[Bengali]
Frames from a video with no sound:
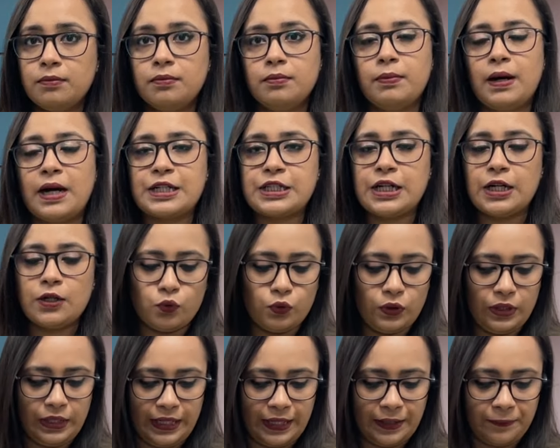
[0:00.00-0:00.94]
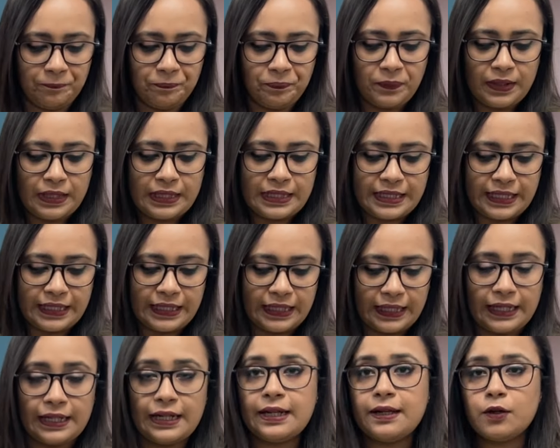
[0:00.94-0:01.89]
ভাষার উল্লেখ
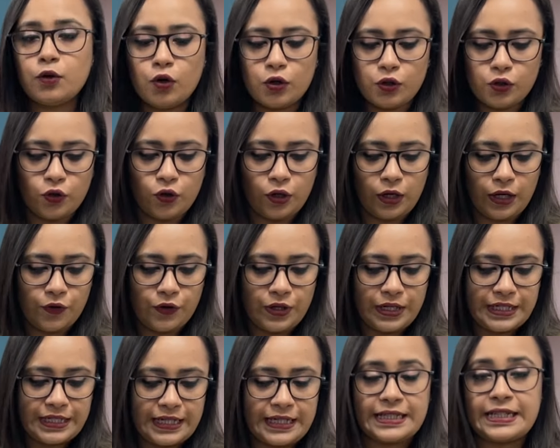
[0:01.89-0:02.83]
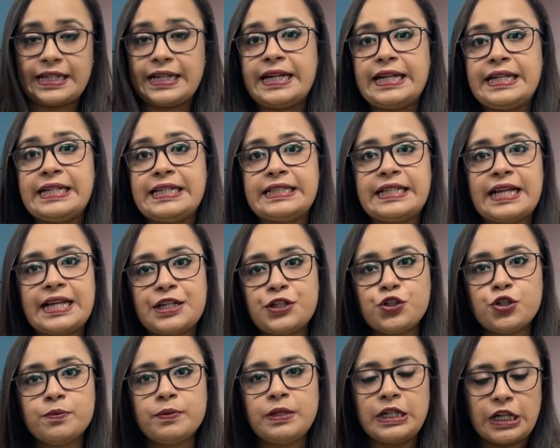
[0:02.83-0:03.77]
যেটাকে গণ্য করা হয়েছে যে
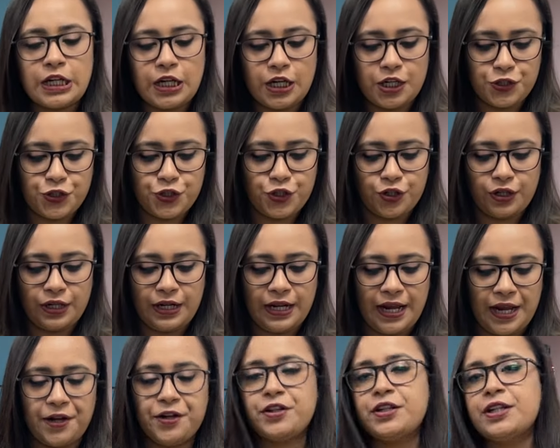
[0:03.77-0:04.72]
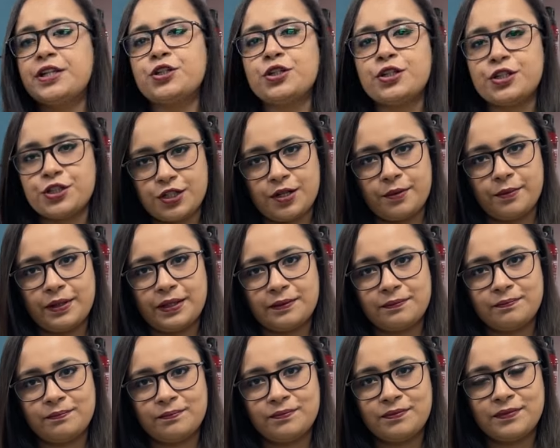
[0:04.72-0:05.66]
ইনট্যাঞ্জেবল কালচারাল হেরিটেজ হিসাবে
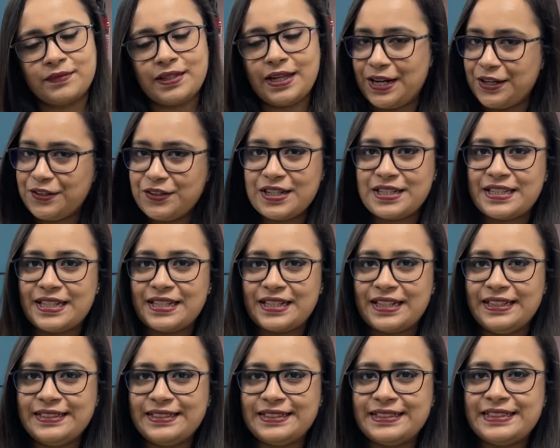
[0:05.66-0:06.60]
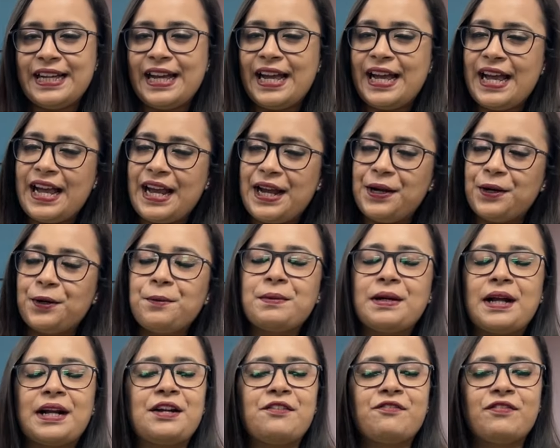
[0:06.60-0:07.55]
ইন্টারেস্টিং না এইরকম
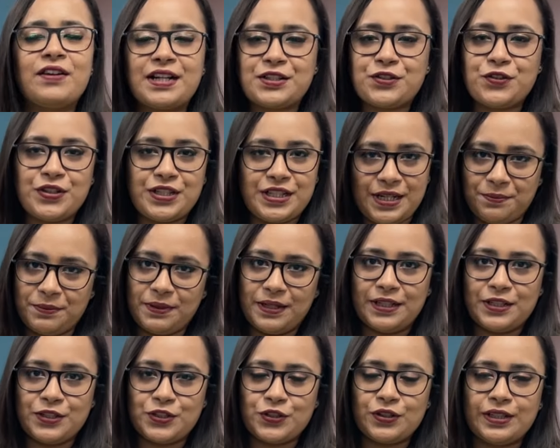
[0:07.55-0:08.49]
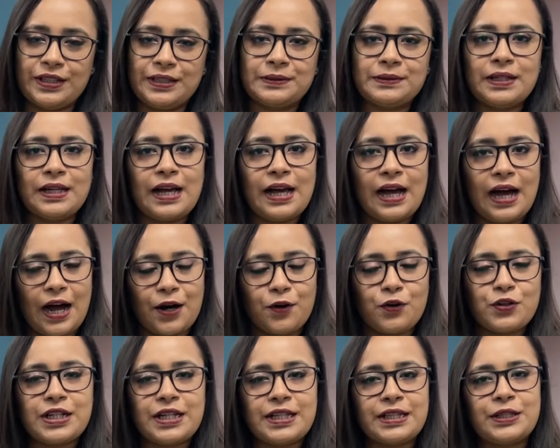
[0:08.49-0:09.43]
নানা ফ্যাক্টস রয়েছে আপনাদের জন্য
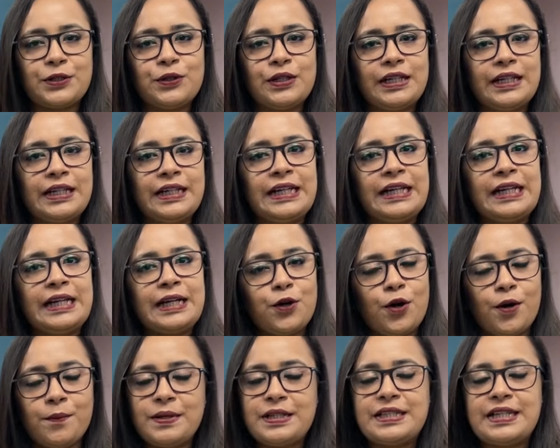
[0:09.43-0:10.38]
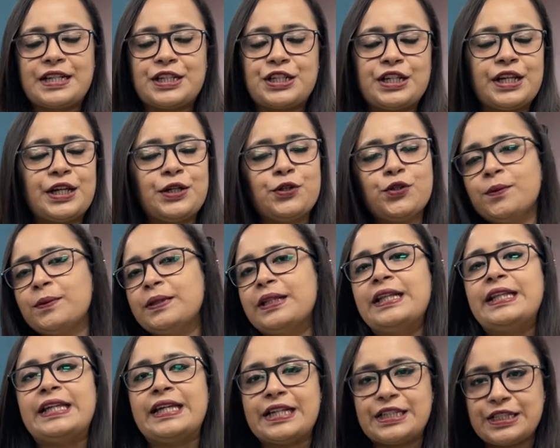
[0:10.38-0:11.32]
আরও জানতে হলে কমেন্ট সেকশনে কিন্তু
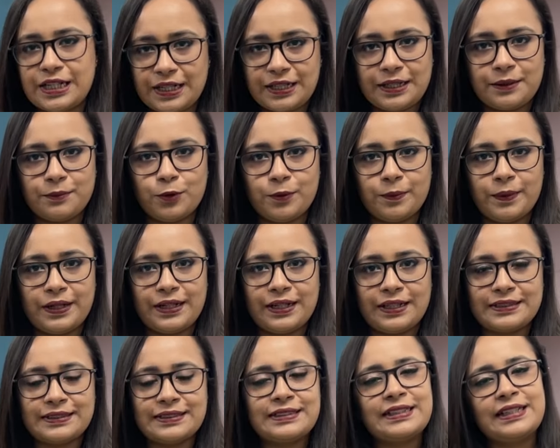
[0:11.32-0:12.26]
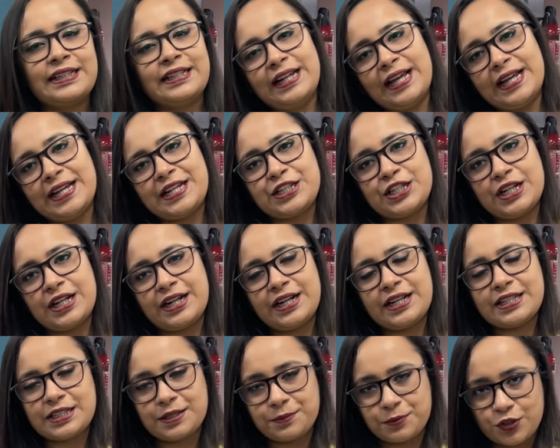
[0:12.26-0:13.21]
আমাদের লিখে জানাতে ভুলবেন না লাইক শেয়ার
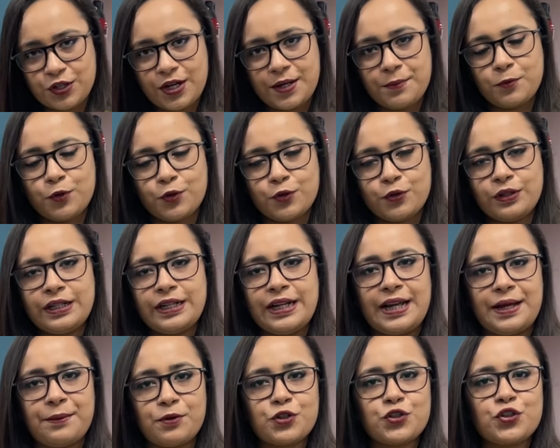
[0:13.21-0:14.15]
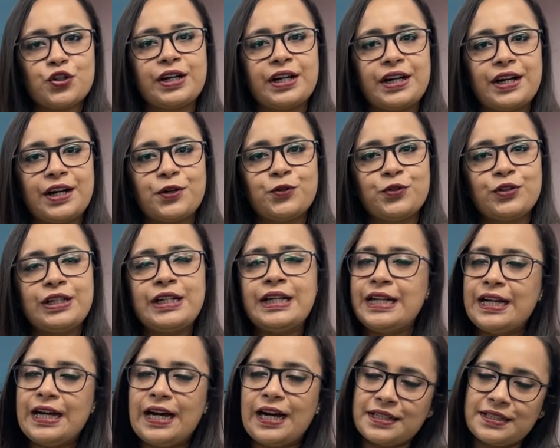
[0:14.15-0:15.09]
অ্যান্ড সাবস্ক্রাইব করুন এবং সঙ্গে রাখুন
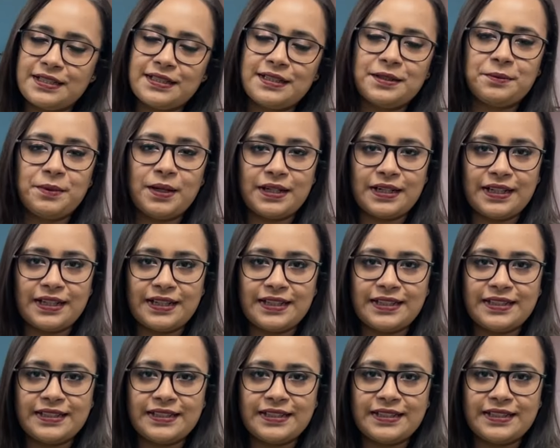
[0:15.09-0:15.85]
আজ তক বাংলাকে